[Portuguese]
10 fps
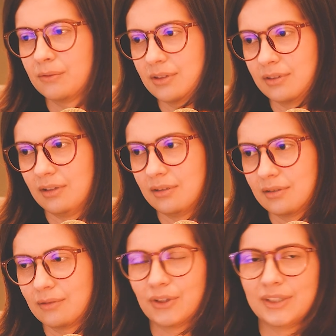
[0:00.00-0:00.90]
para
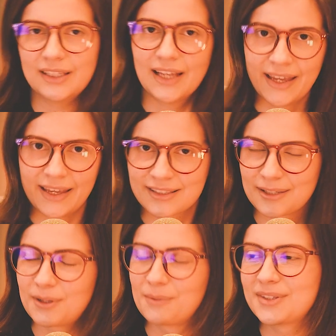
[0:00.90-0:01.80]
vocês, vou até dar
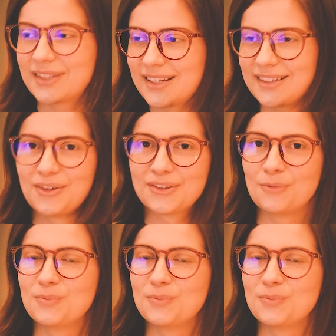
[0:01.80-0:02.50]
ESC para mostrar essa outra